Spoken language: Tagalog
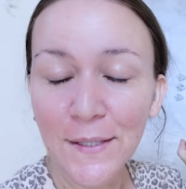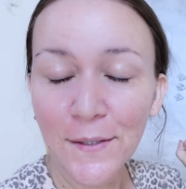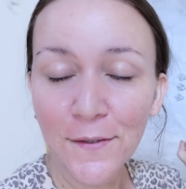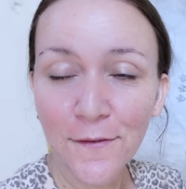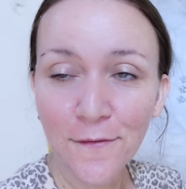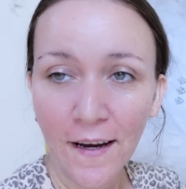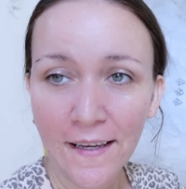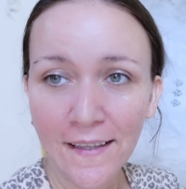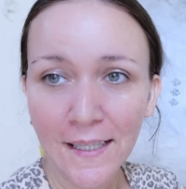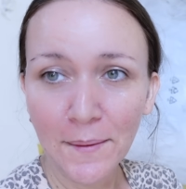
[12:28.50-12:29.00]
so,
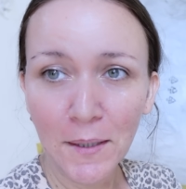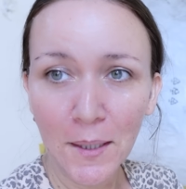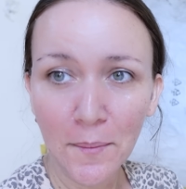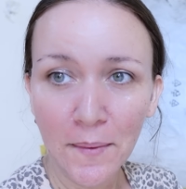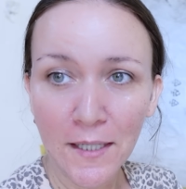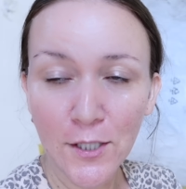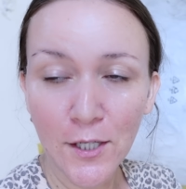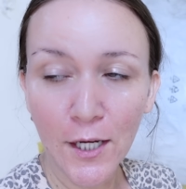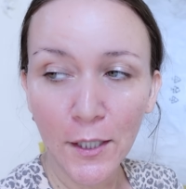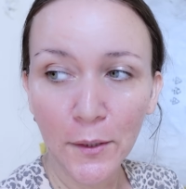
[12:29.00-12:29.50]
finally mga
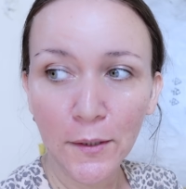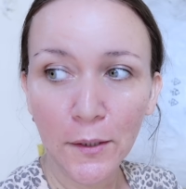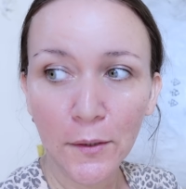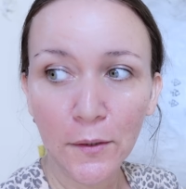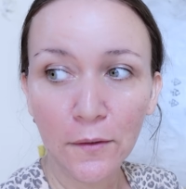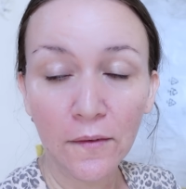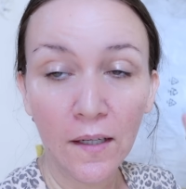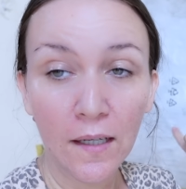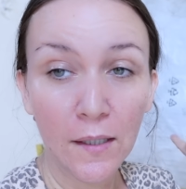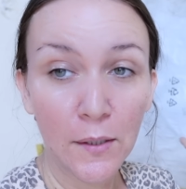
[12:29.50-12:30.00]
besh, end ko na
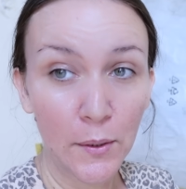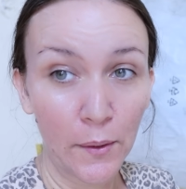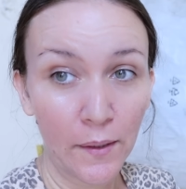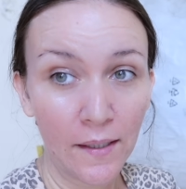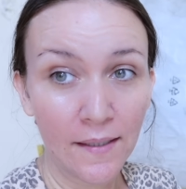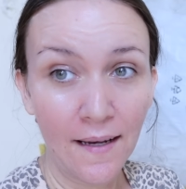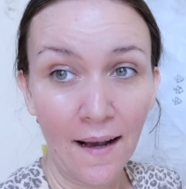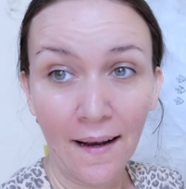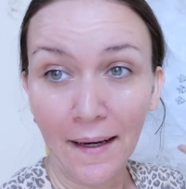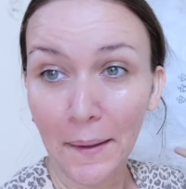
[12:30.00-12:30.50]
tong vlog. Sorry
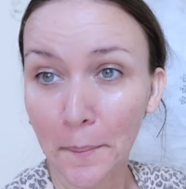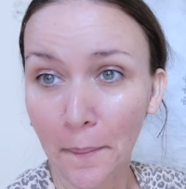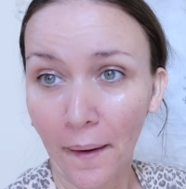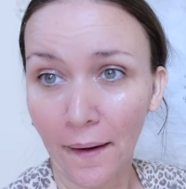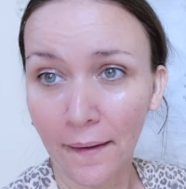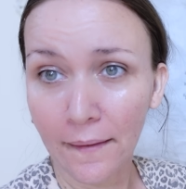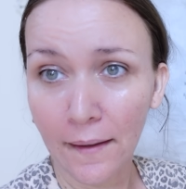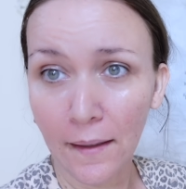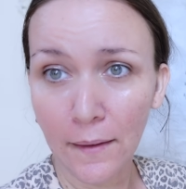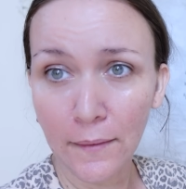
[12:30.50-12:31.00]
sa aking
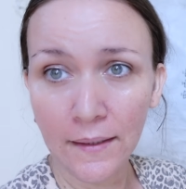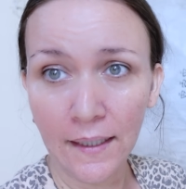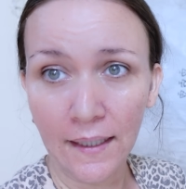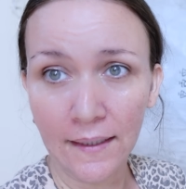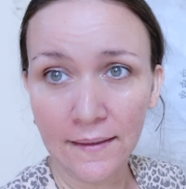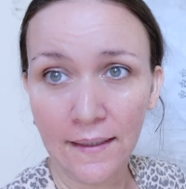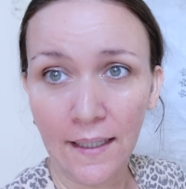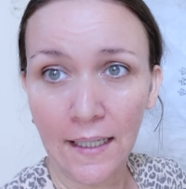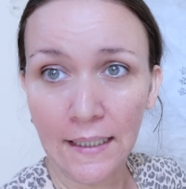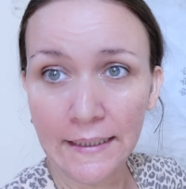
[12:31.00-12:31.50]
background.
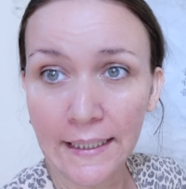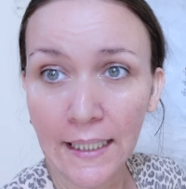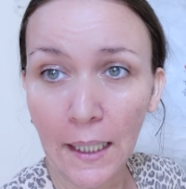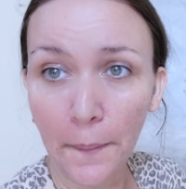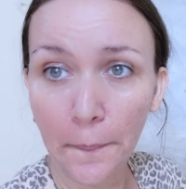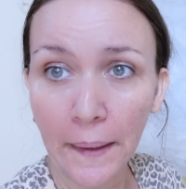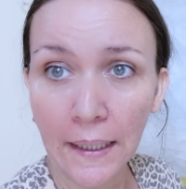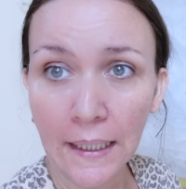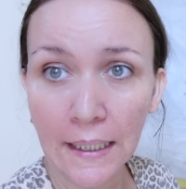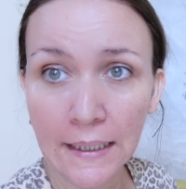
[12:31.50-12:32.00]
At um,
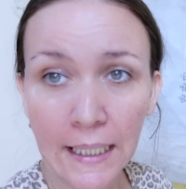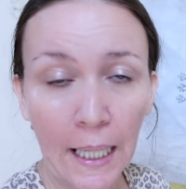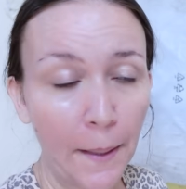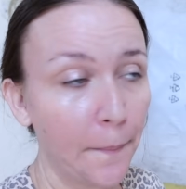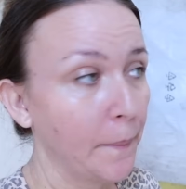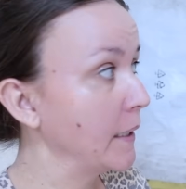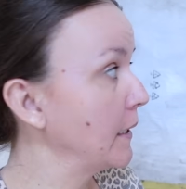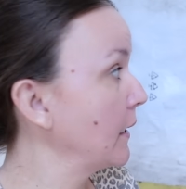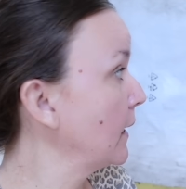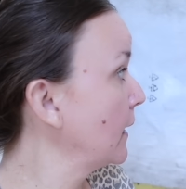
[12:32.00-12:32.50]
tinakpan lang
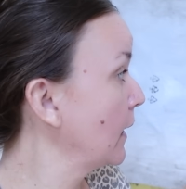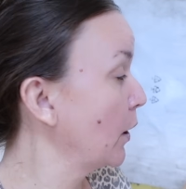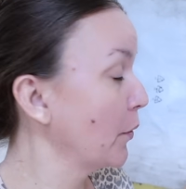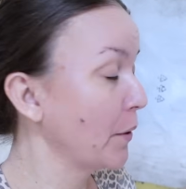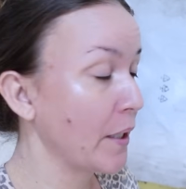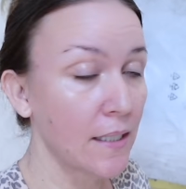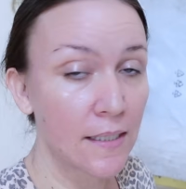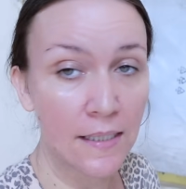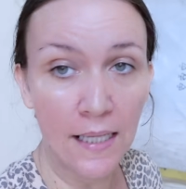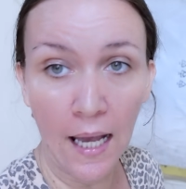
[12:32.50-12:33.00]
namin yan now
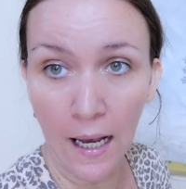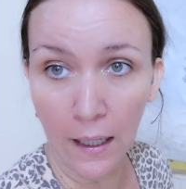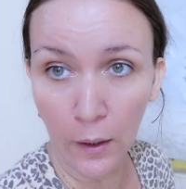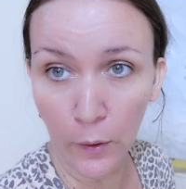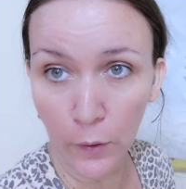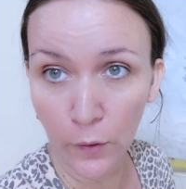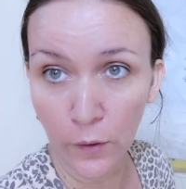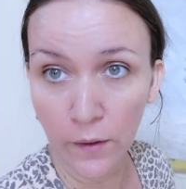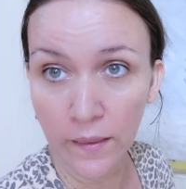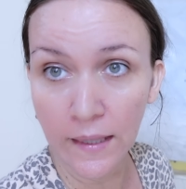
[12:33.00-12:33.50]
ng
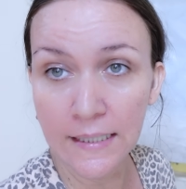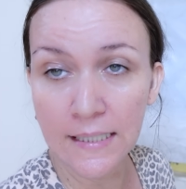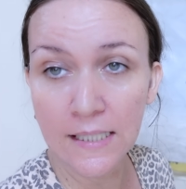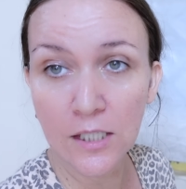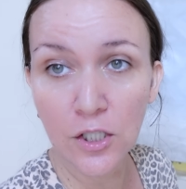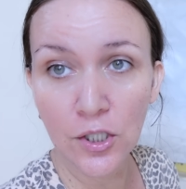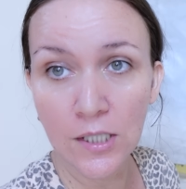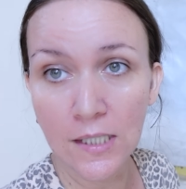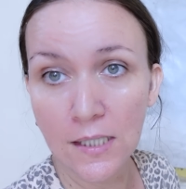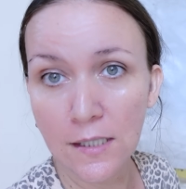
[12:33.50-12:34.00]
sako. This
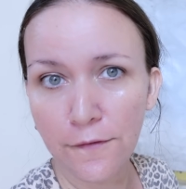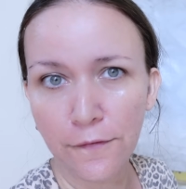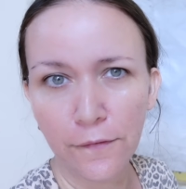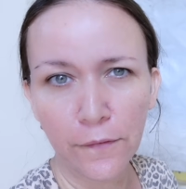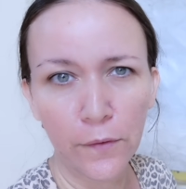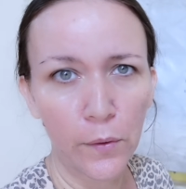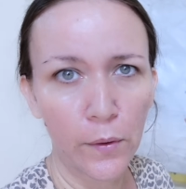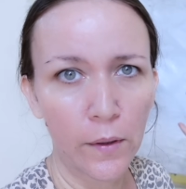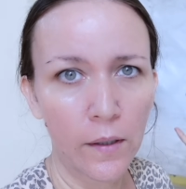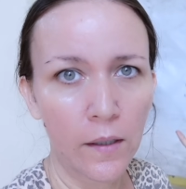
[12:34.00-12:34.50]
is just
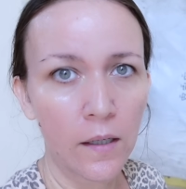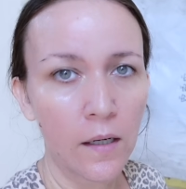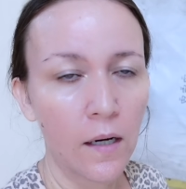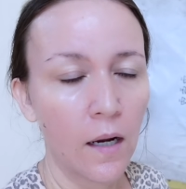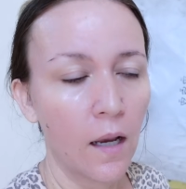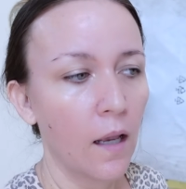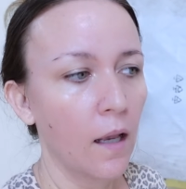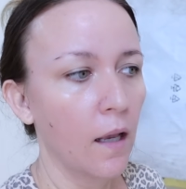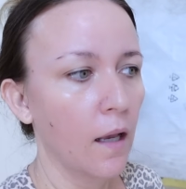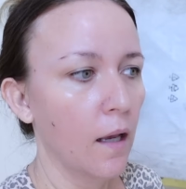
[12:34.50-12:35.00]
for
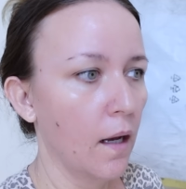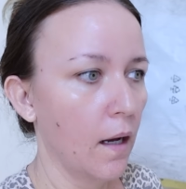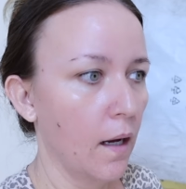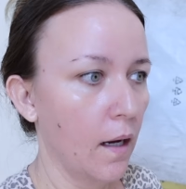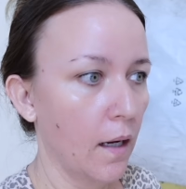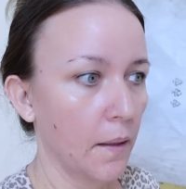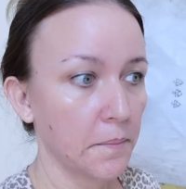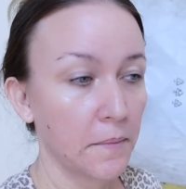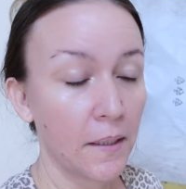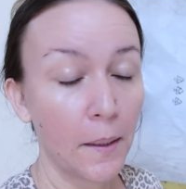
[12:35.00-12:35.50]

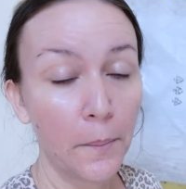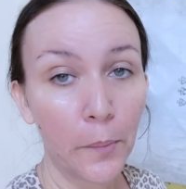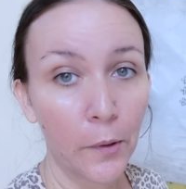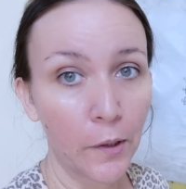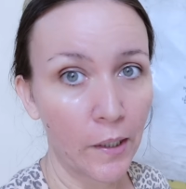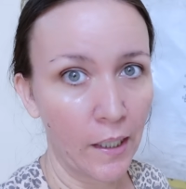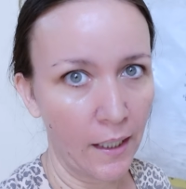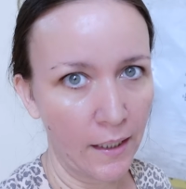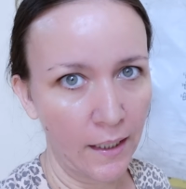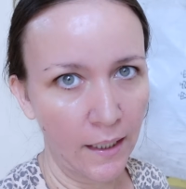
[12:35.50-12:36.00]
um,
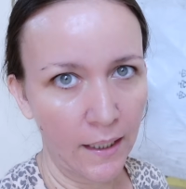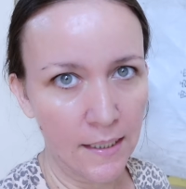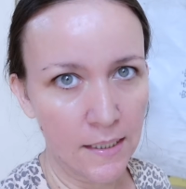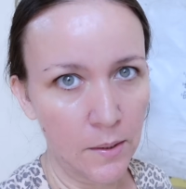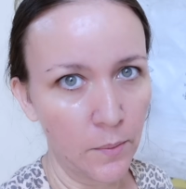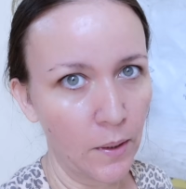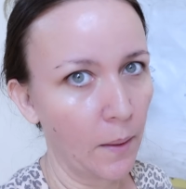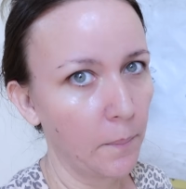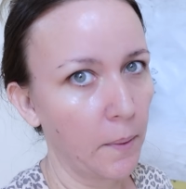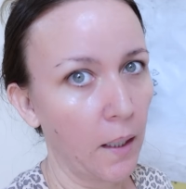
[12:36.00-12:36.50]
temporary kasi
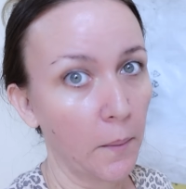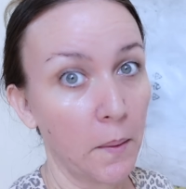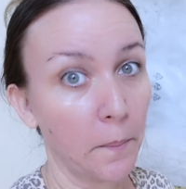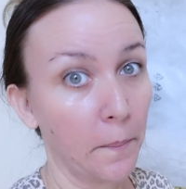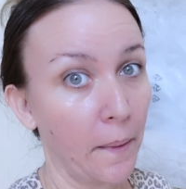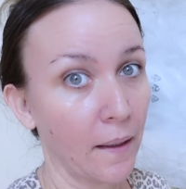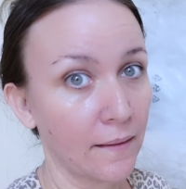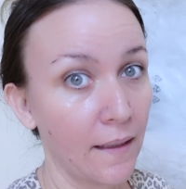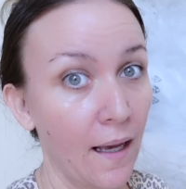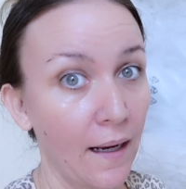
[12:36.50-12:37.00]
wala pa kami
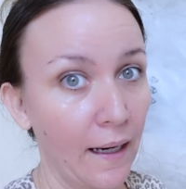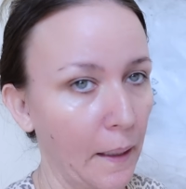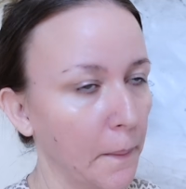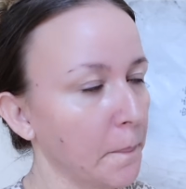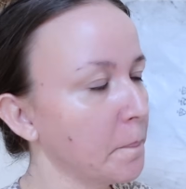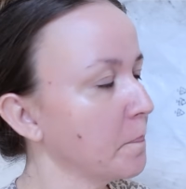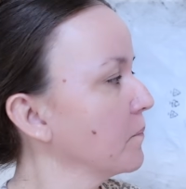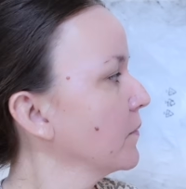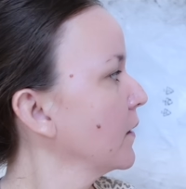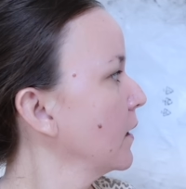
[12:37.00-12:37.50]
pang takip.